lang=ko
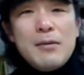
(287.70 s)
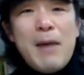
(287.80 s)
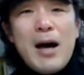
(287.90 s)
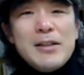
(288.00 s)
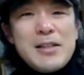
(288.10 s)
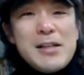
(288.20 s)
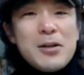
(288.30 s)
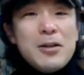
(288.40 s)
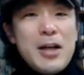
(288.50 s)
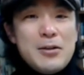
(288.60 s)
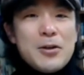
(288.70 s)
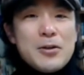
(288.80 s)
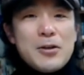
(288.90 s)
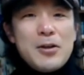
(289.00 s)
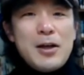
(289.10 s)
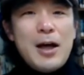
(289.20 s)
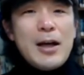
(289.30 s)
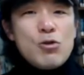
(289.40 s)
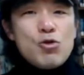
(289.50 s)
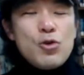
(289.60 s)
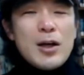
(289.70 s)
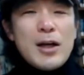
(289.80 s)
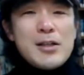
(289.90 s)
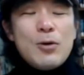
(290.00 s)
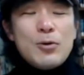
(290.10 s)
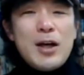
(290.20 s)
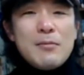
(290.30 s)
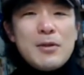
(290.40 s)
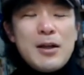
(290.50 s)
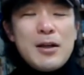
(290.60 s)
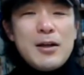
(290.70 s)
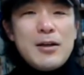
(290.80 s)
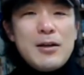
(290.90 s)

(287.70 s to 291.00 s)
많은 실적을 내는 것, 하나의 중요한 가치 가운데 하나입니다.